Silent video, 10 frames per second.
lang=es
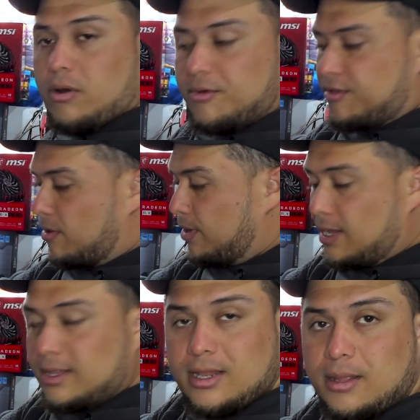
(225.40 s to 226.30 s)
vamos a ver
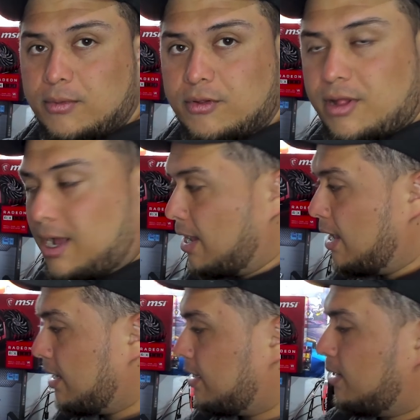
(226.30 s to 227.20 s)
qué tenemos
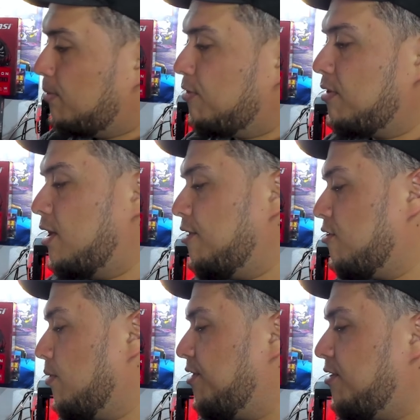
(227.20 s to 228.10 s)
acá. qué tenemos en el
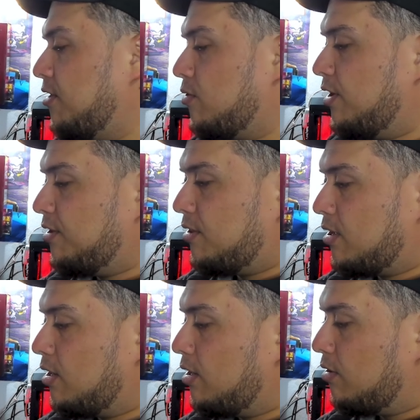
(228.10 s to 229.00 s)
sobrecito este
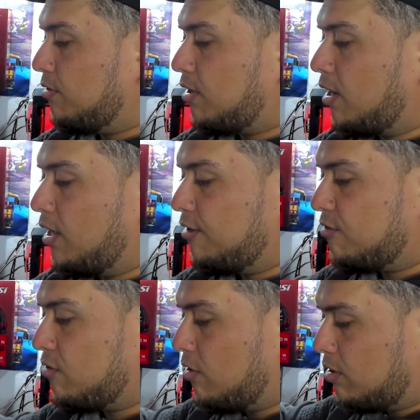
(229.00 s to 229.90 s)
que nos trae
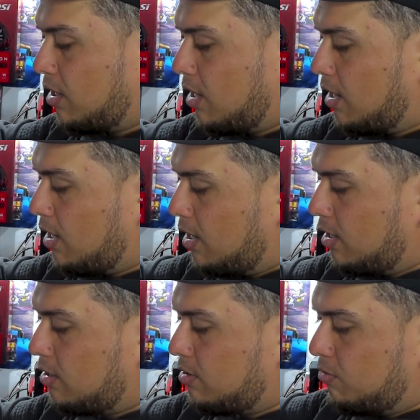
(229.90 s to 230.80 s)
Sota.
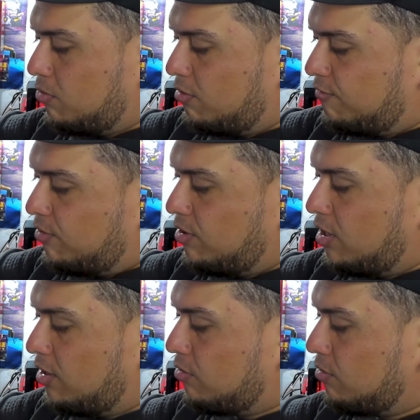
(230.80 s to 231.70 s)
Unos
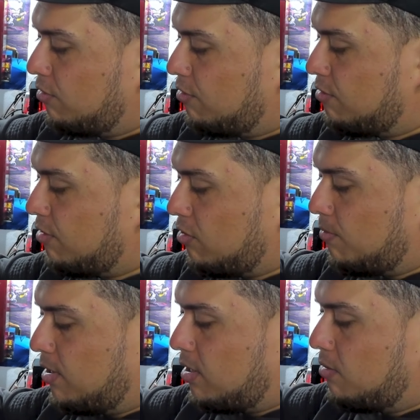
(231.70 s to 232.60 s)
folletos, si no
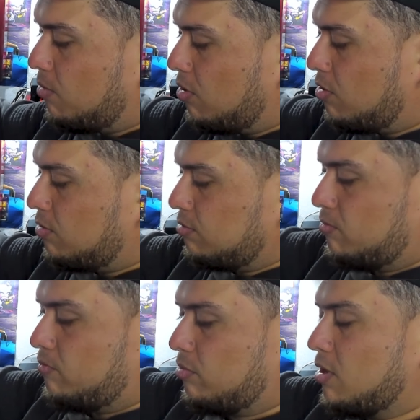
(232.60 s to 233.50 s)
me equivoco.
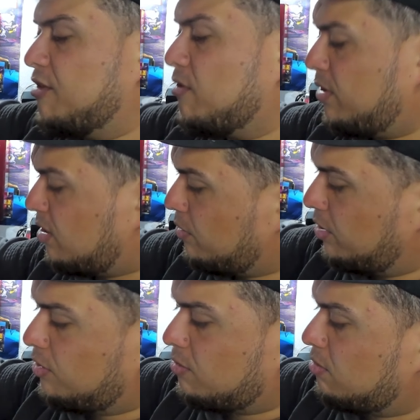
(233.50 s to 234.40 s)
El sobre está
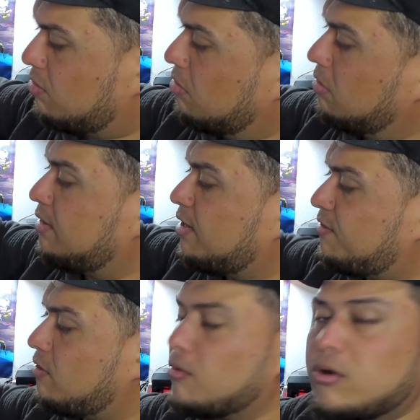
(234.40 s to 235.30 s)
bonito. El color está
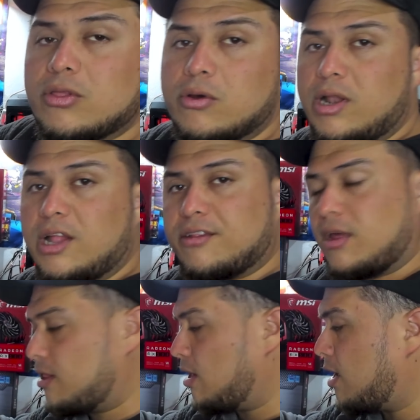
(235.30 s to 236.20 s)
así como cuando el
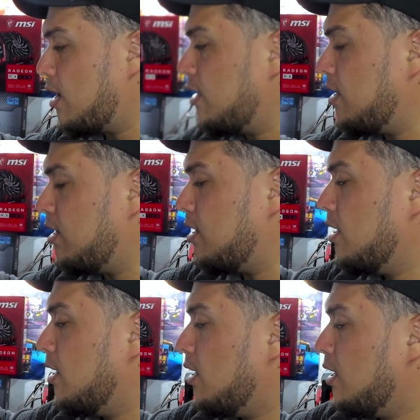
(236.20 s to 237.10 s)
aceite cae en...
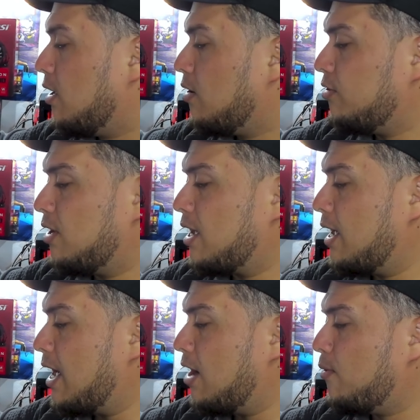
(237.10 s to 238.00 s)
Cuando le
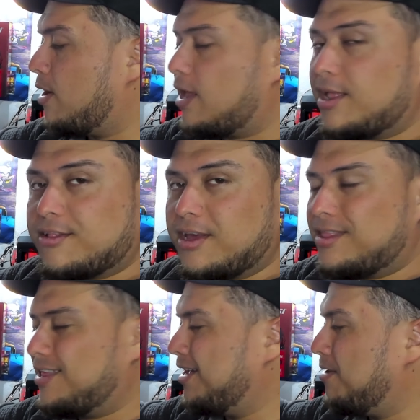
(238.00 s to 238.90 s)
cae agua al
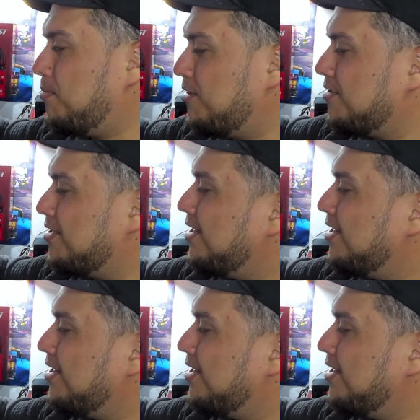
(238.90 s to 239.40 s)
aceite en el piso.